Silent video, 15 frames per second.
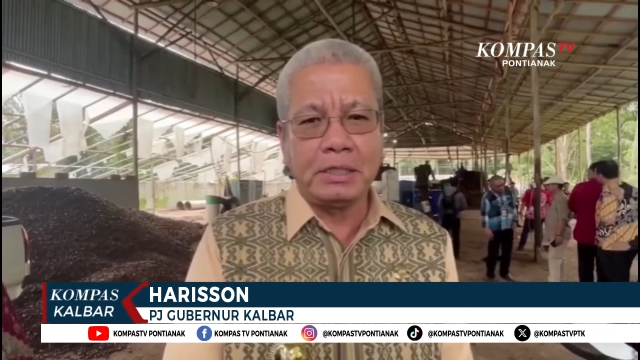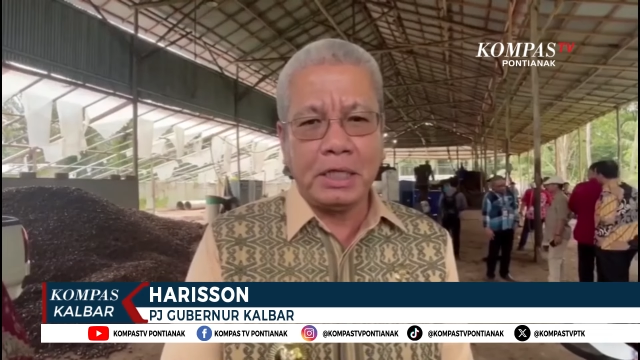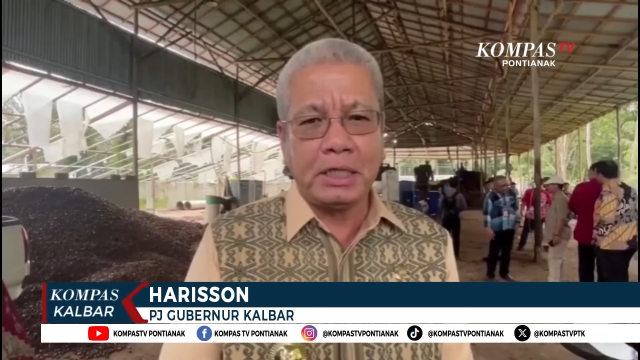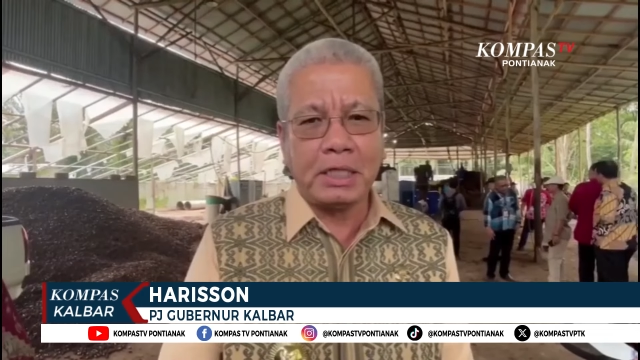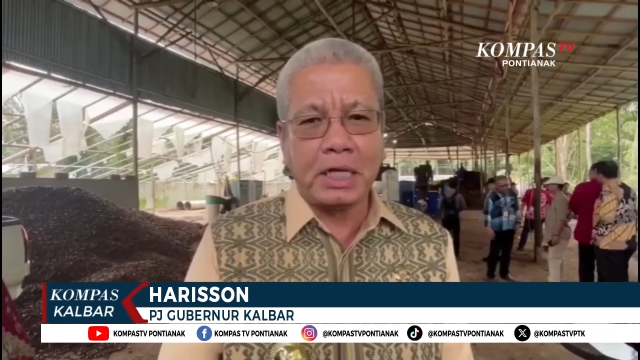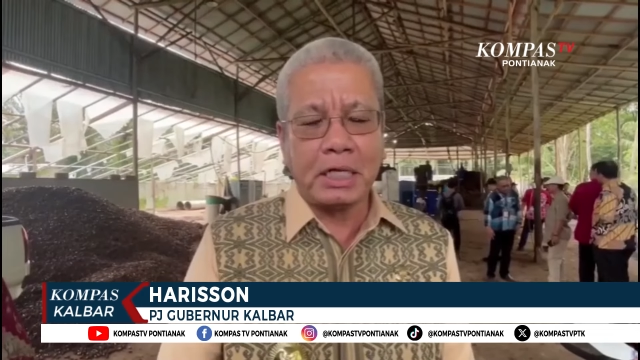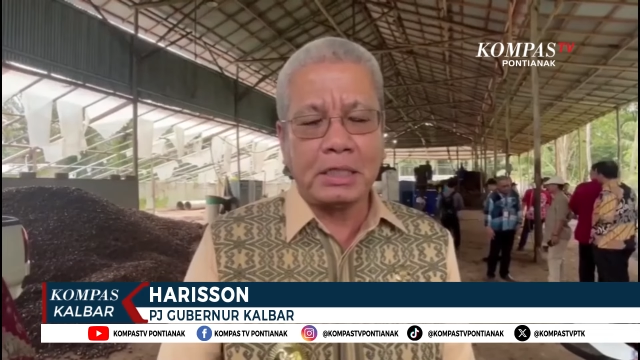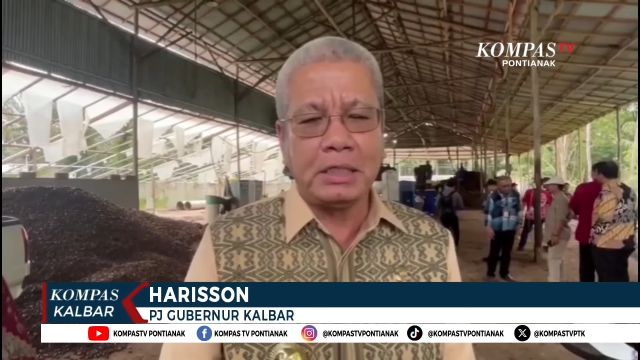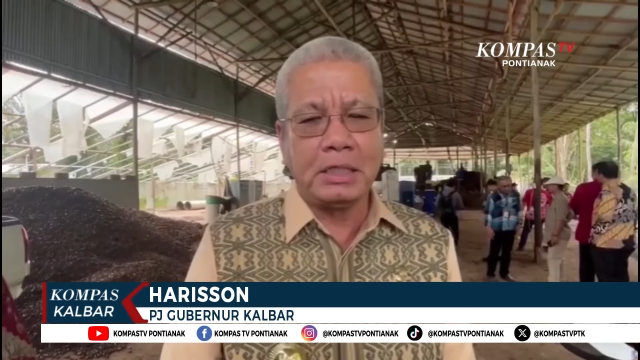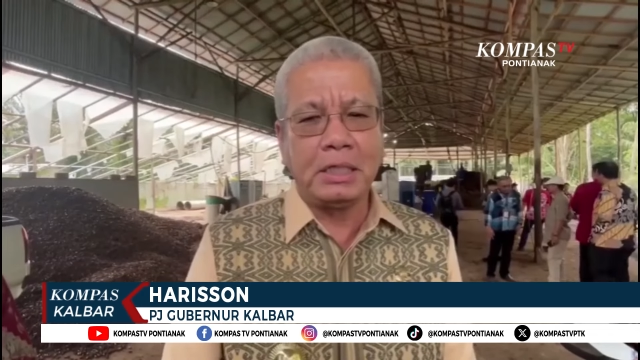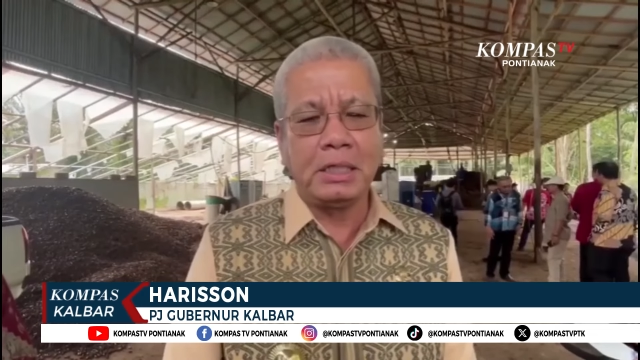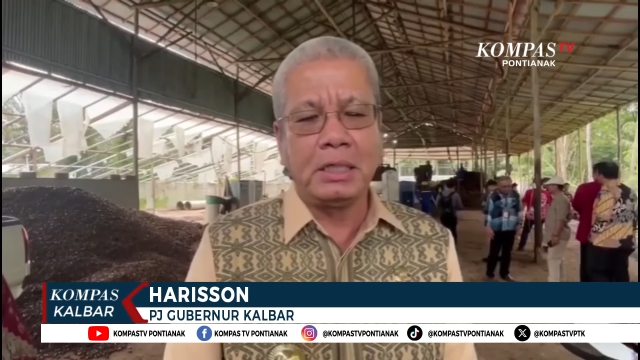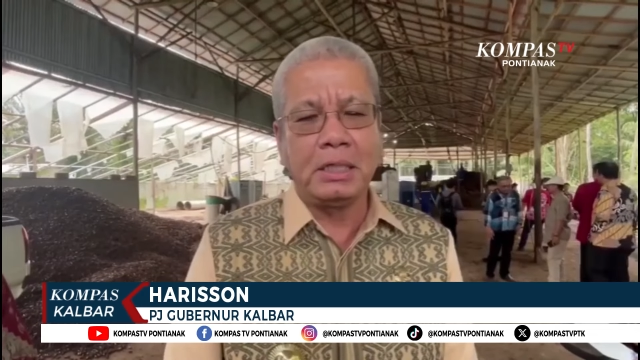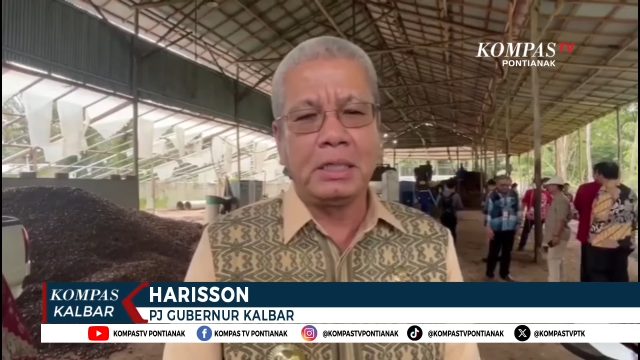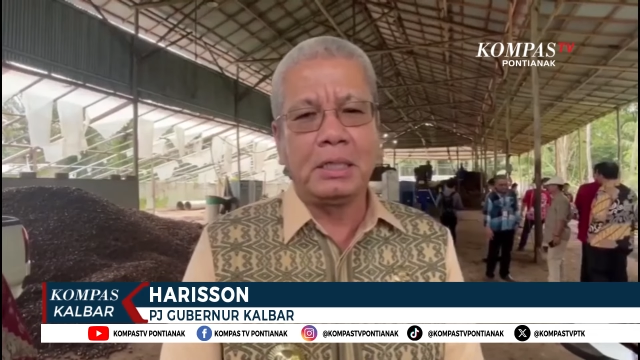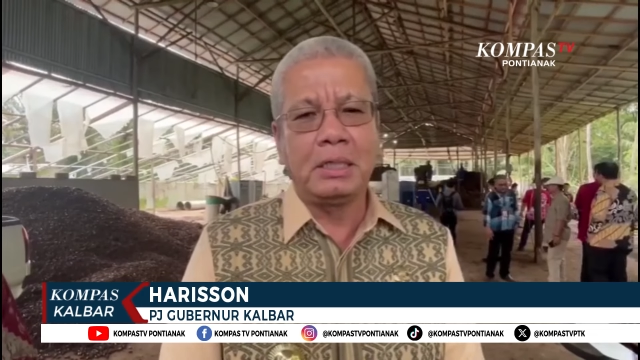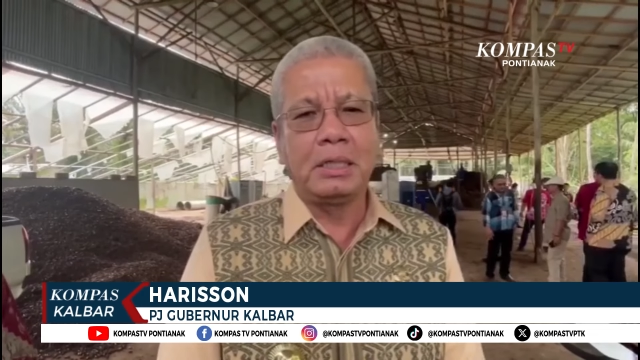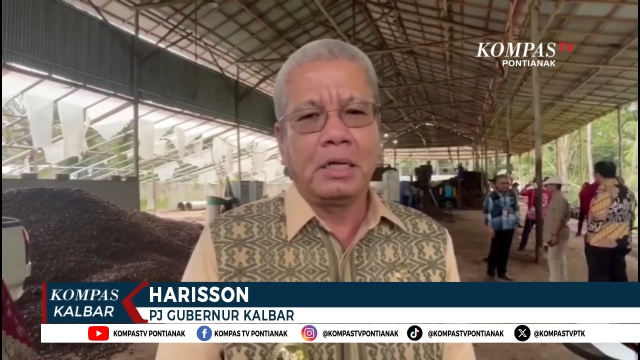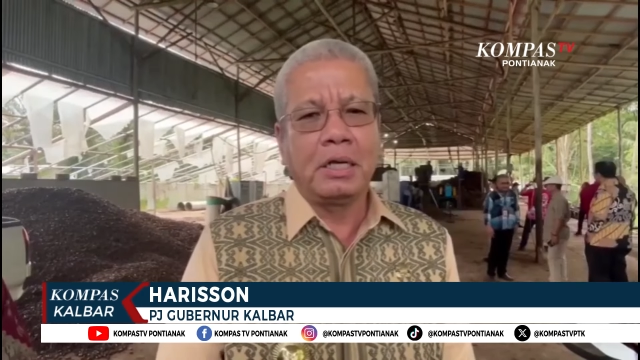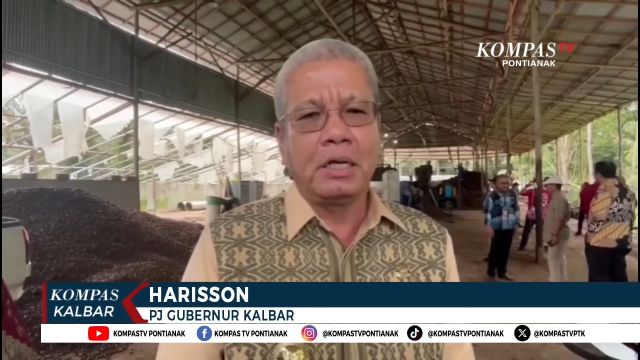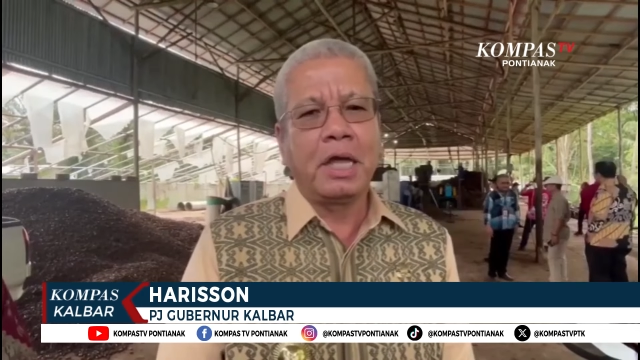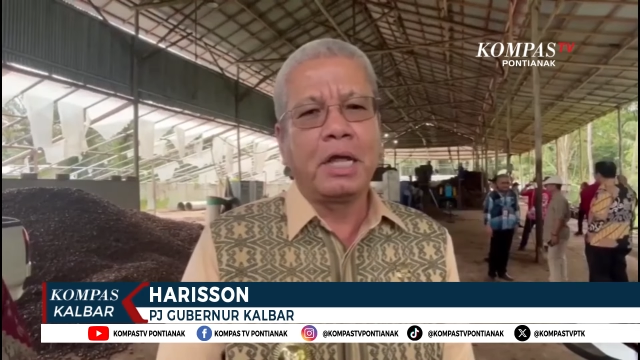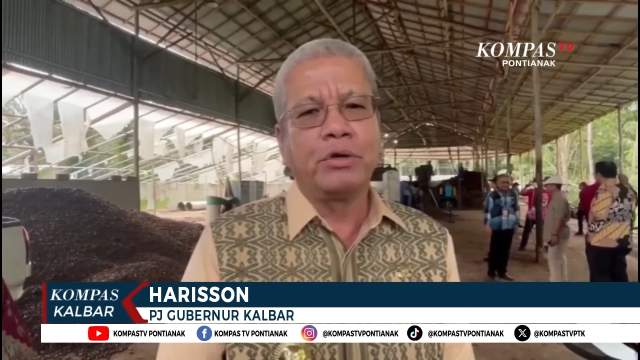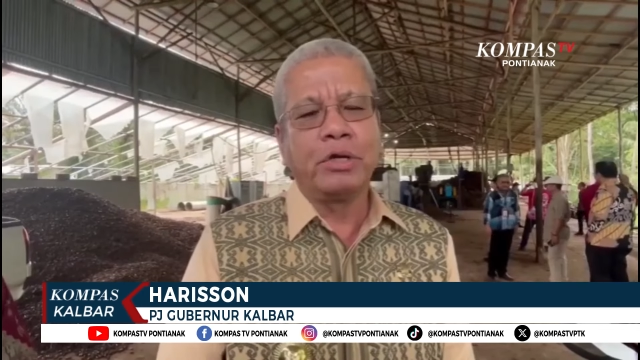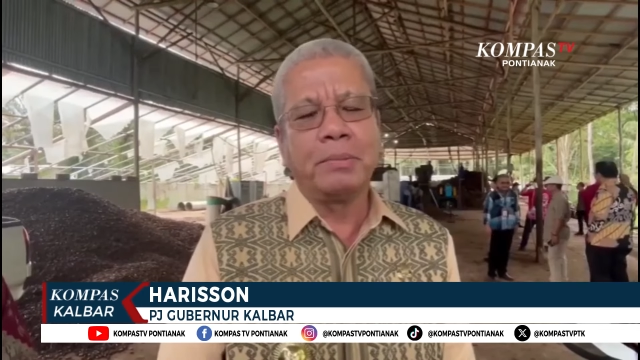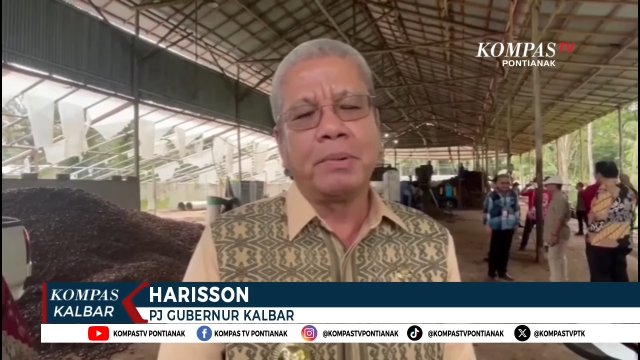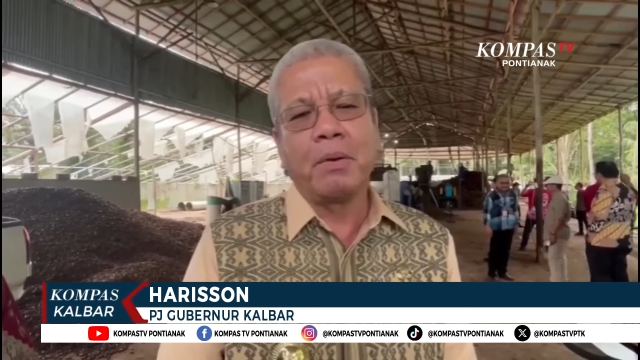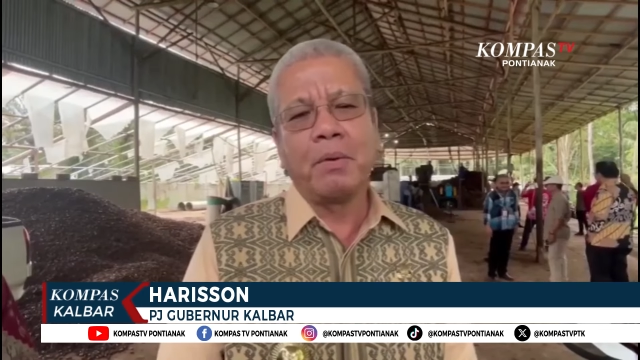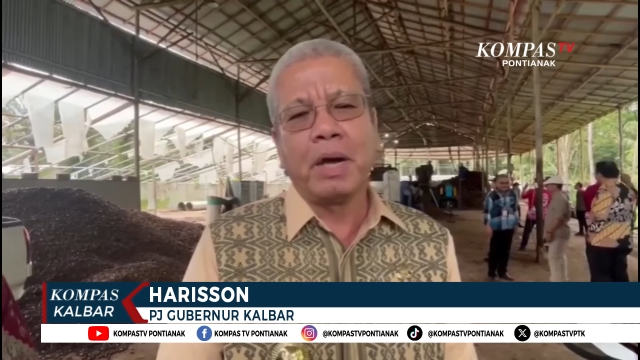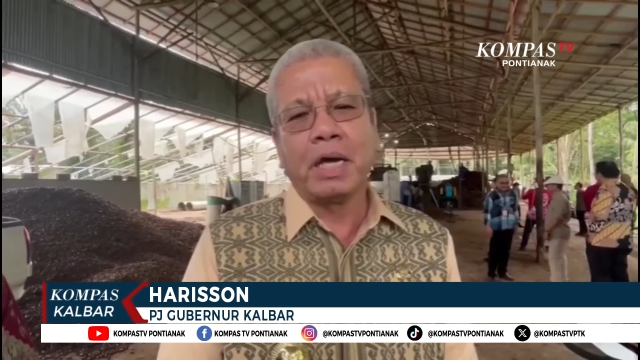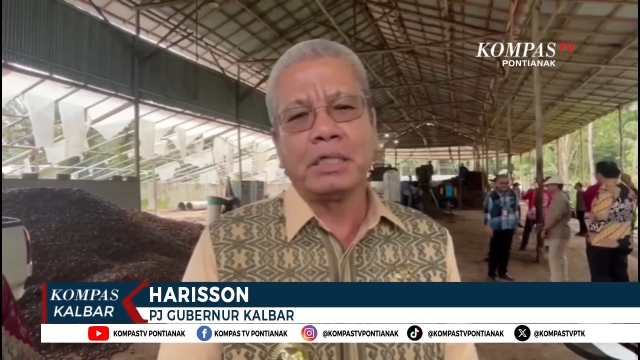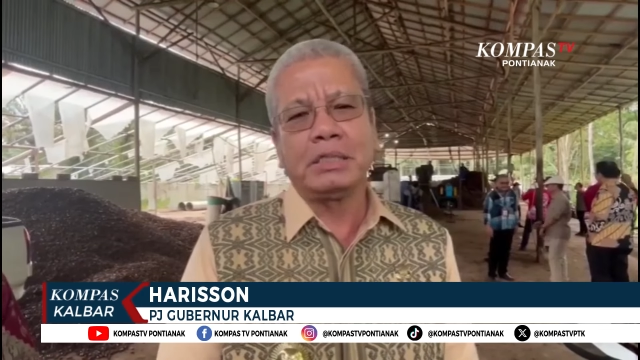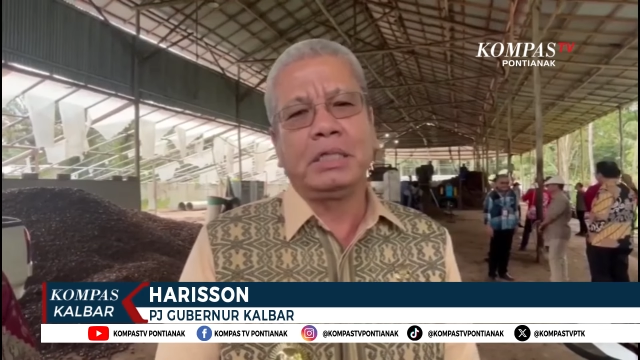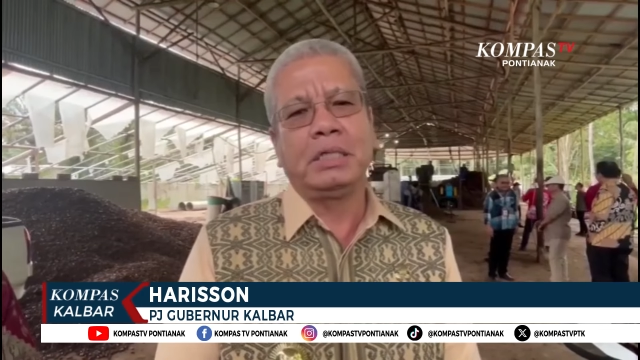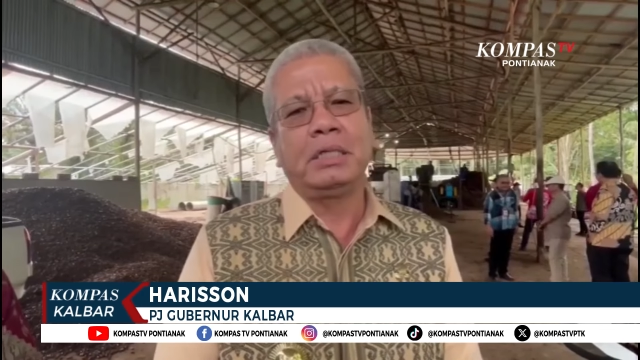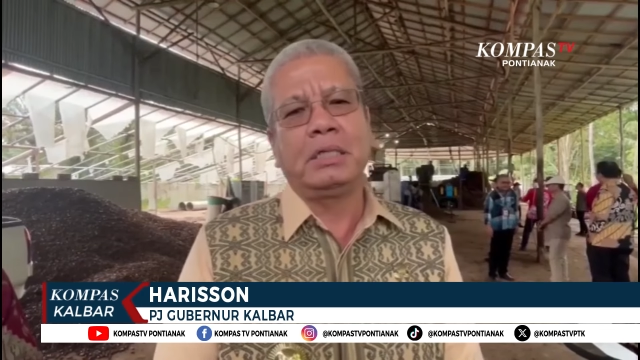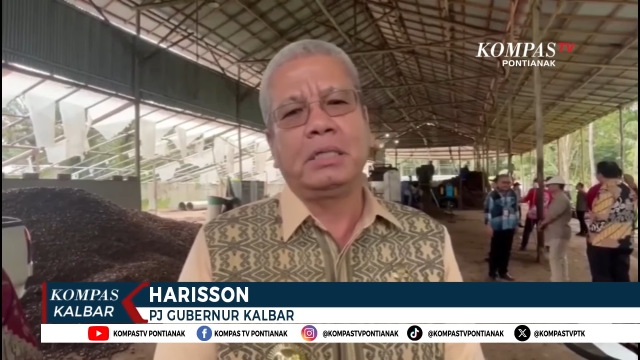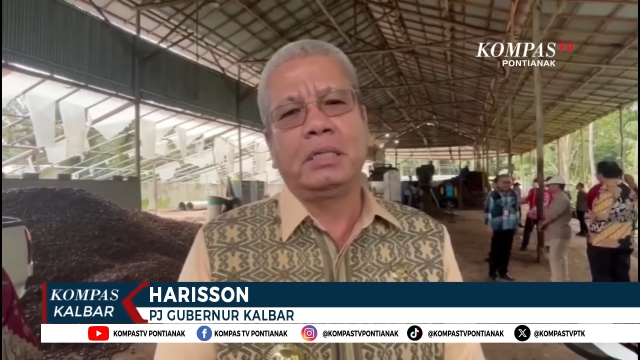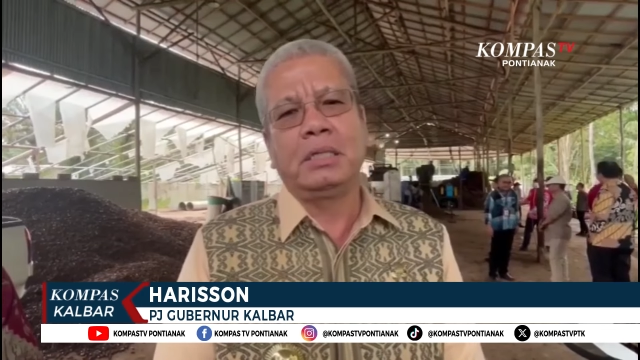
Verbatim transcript: sekitar sini, lalu dibawa ke sini,